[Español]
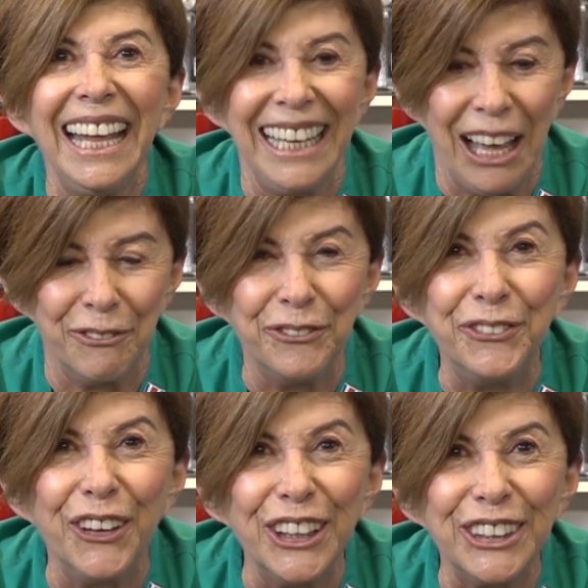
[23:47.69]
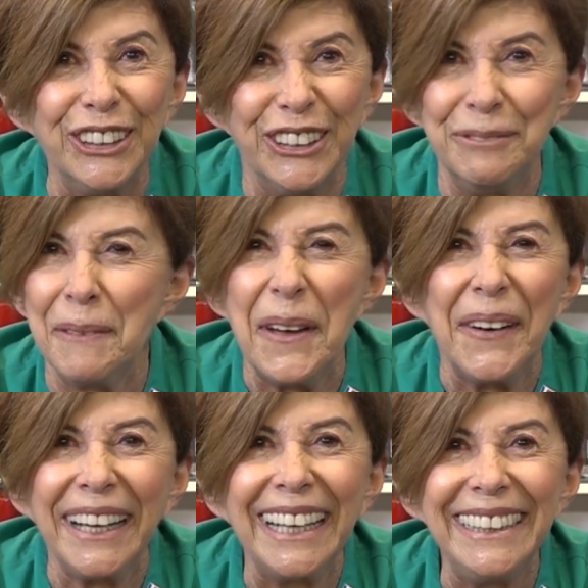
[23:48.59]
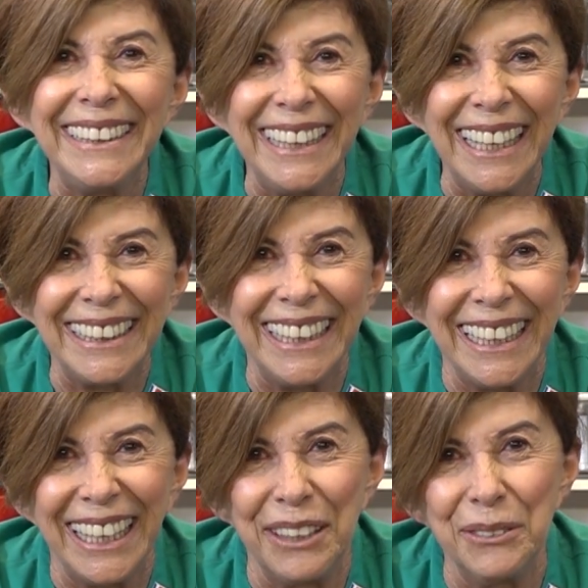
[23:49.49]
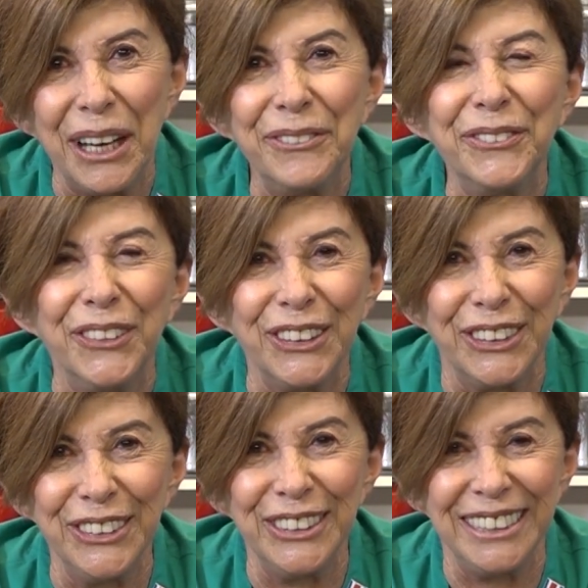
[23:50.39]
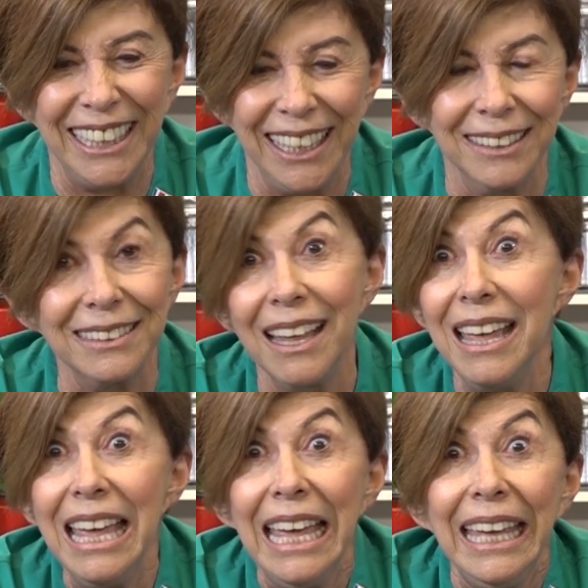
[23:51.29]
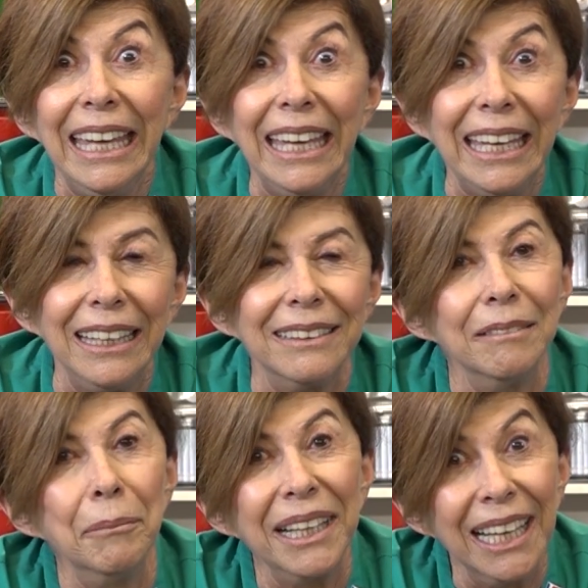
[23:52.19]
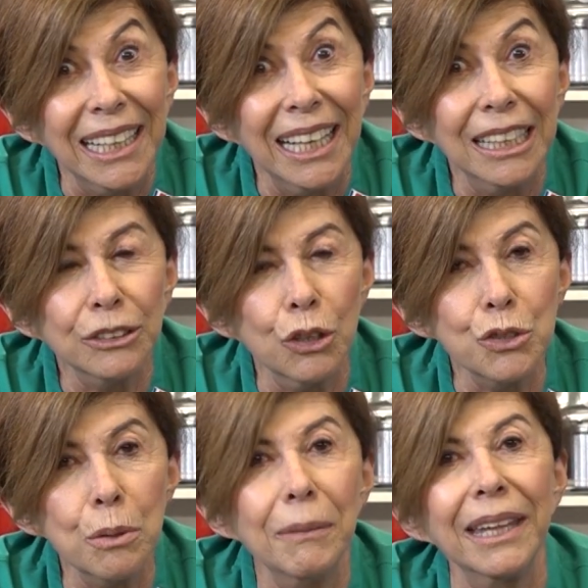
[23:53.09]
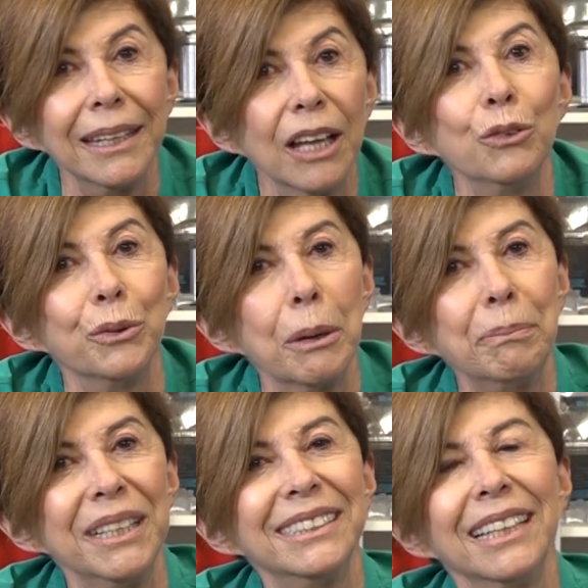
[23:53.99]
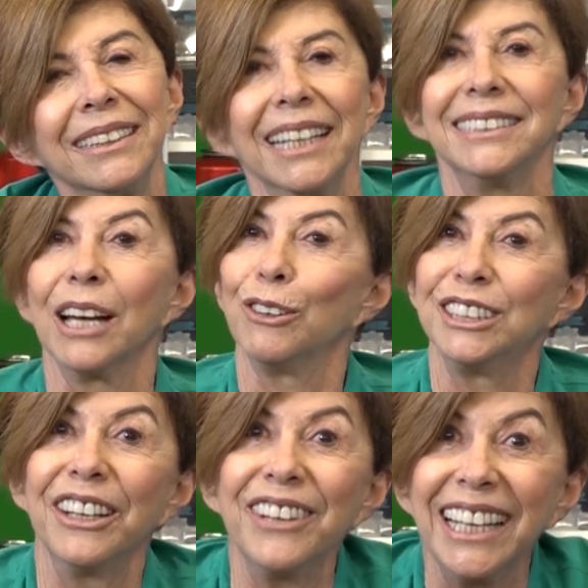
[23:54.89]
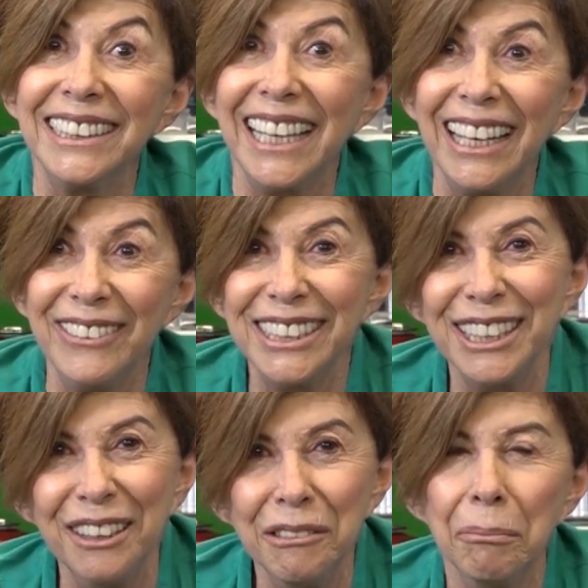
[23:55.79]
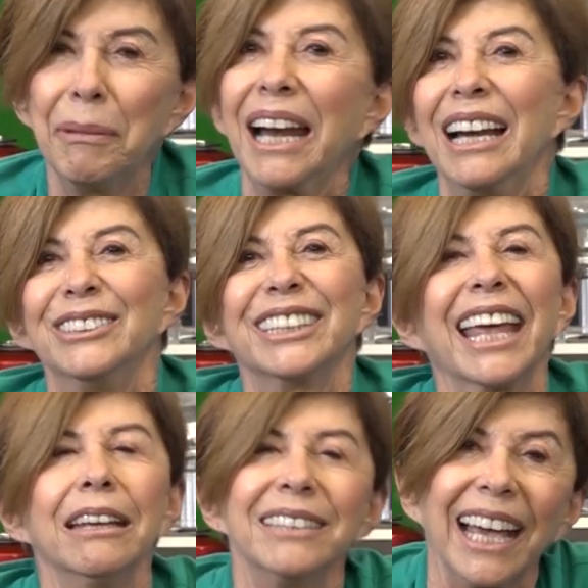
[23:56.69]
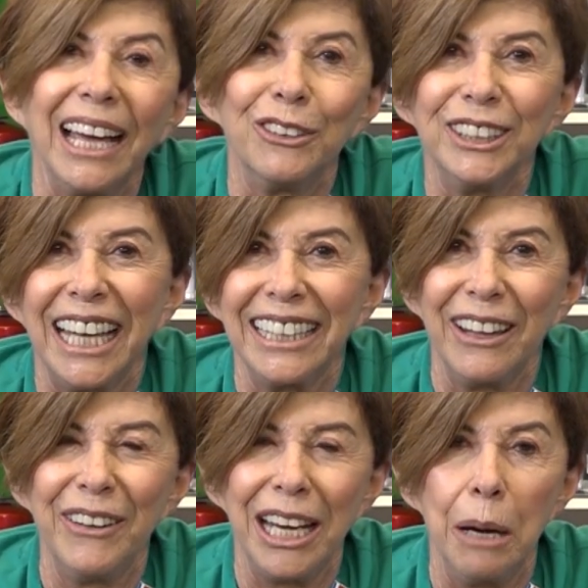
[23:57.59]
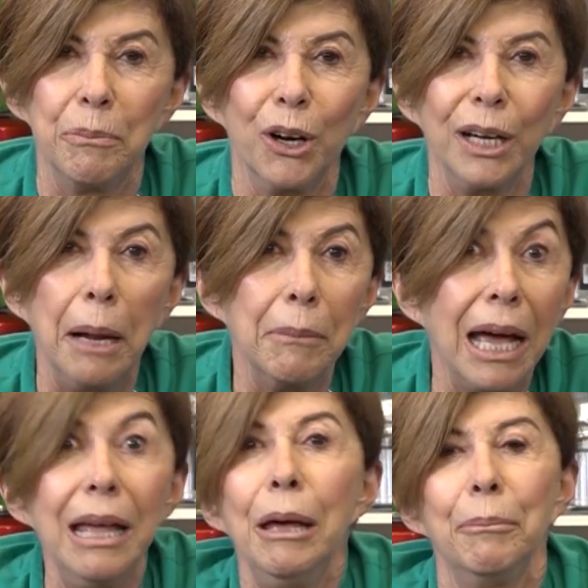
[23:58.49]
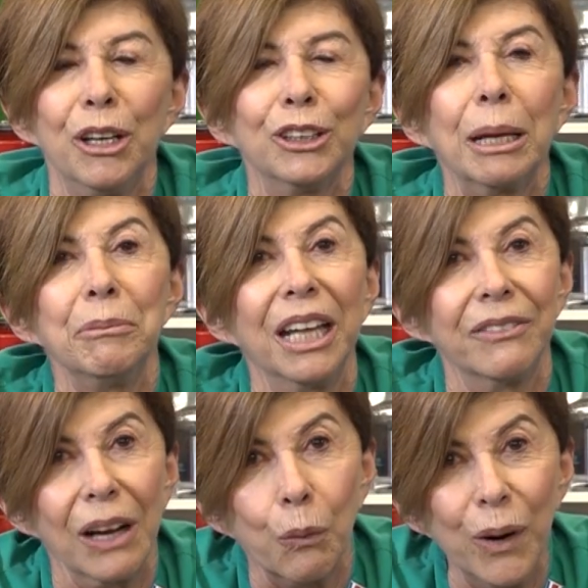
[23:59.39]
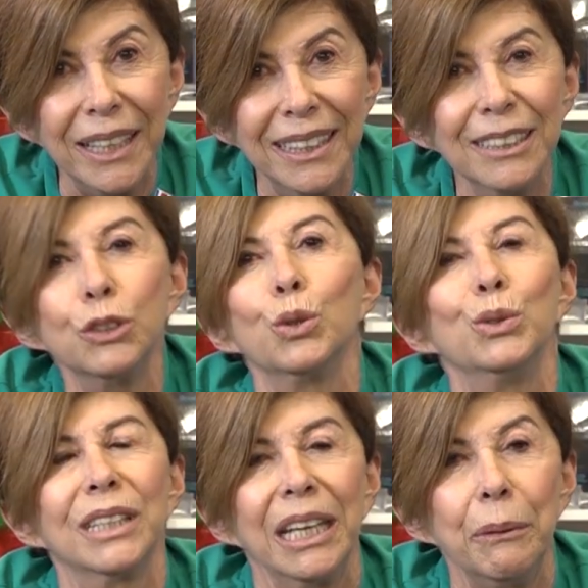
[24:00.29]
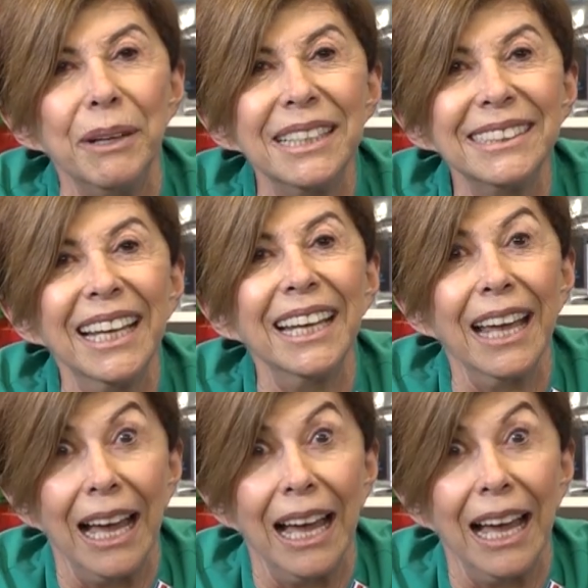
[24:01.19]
la foto. Me va a encantar tener una foto de ustedes. Y mañana a las ocho y media hay un reprise en 13 Costa Rica Televisión para los que llegaron tarde a ver el programa. Pero también recuerde suscribirse